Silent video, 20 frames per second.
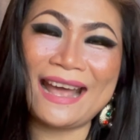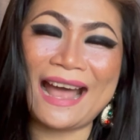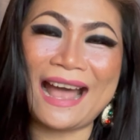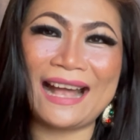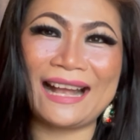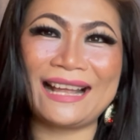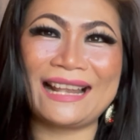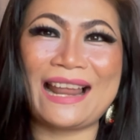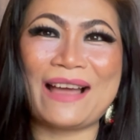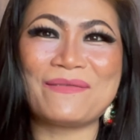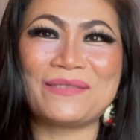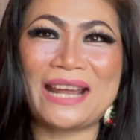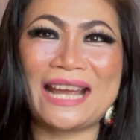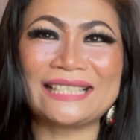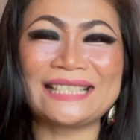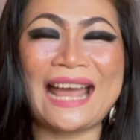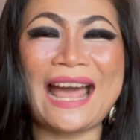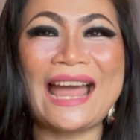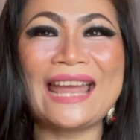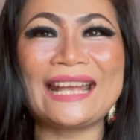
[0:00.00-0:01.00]
งค่ะ กลับมา
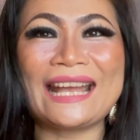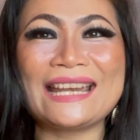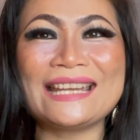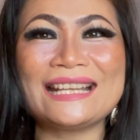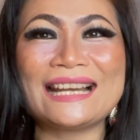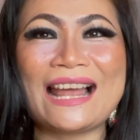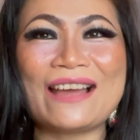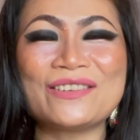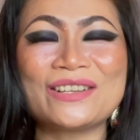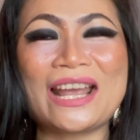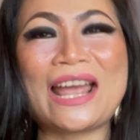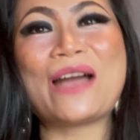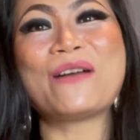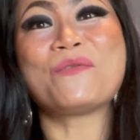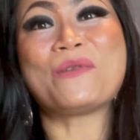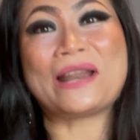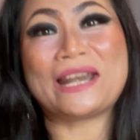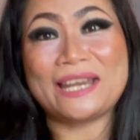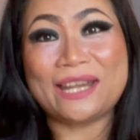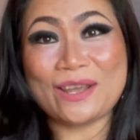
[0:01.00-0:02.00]
ทักทายกันอีกแล้วนะคะ
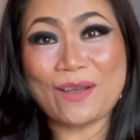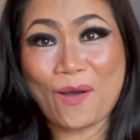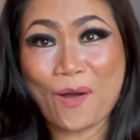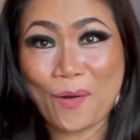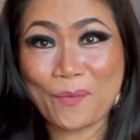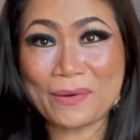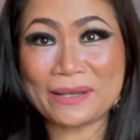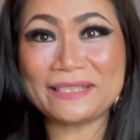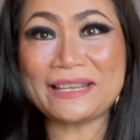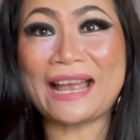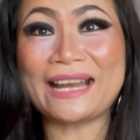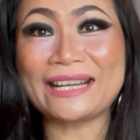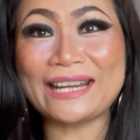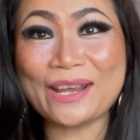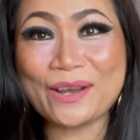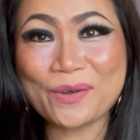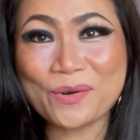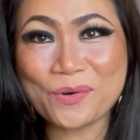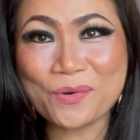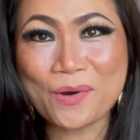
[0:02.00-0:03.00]
วันนี้ออกมาจากใน
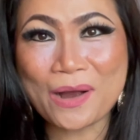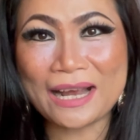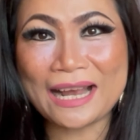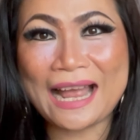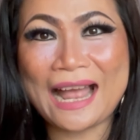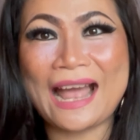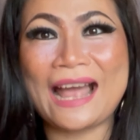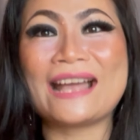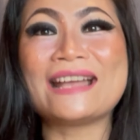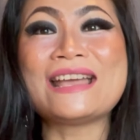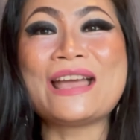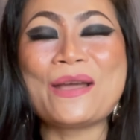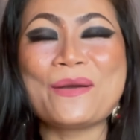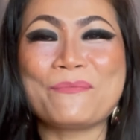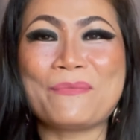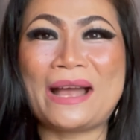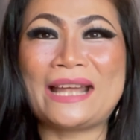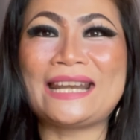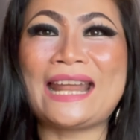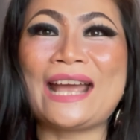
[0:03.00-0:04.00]
ครัวค่ะ
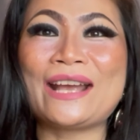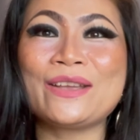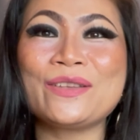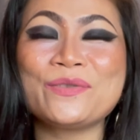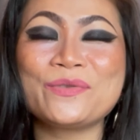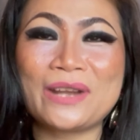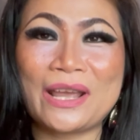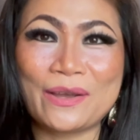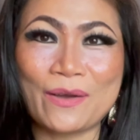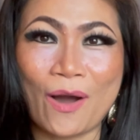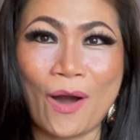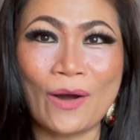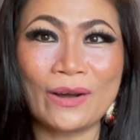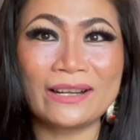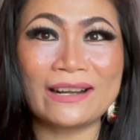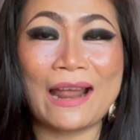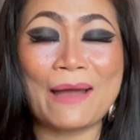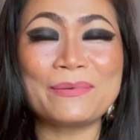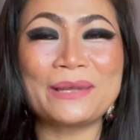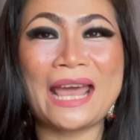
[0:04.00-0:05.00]
มานั่งอยู่ในห้อง
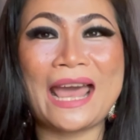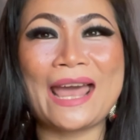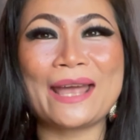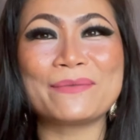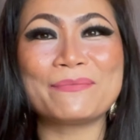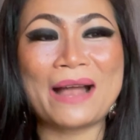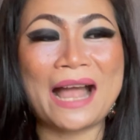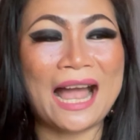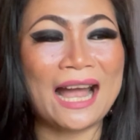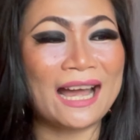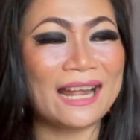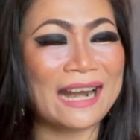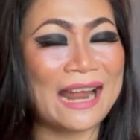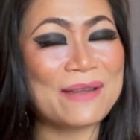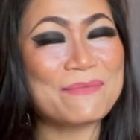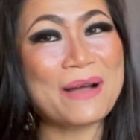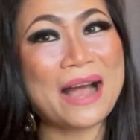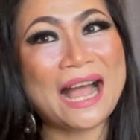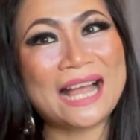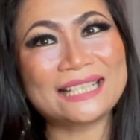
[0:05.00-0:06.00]
รับแขกบ้างอะไร
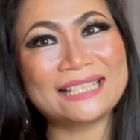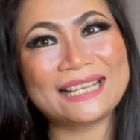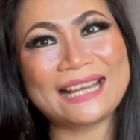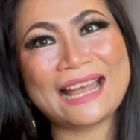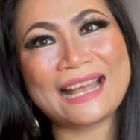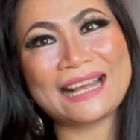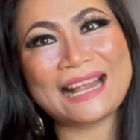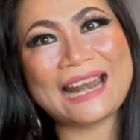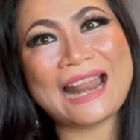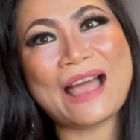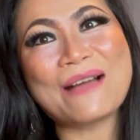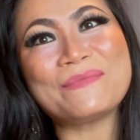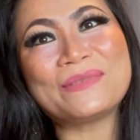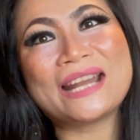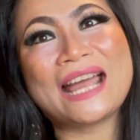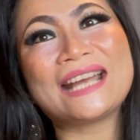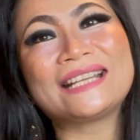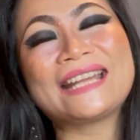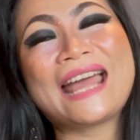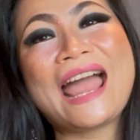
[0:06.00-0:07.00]
บ้างนะคะกลับ
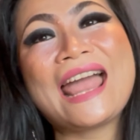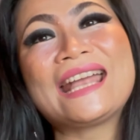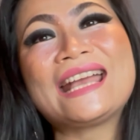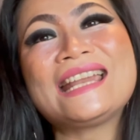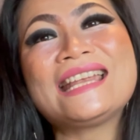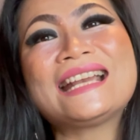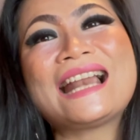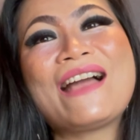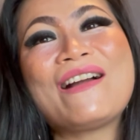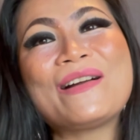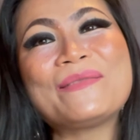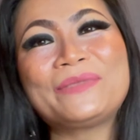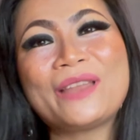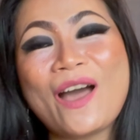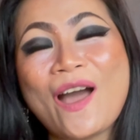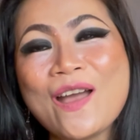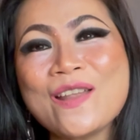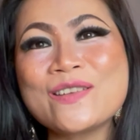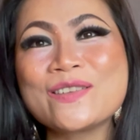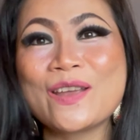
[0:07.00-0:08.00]
มาทักทายกันอีกแล้วกับ
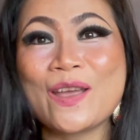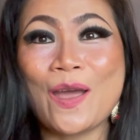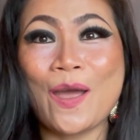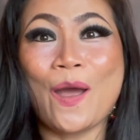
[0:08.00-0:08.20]
ตอน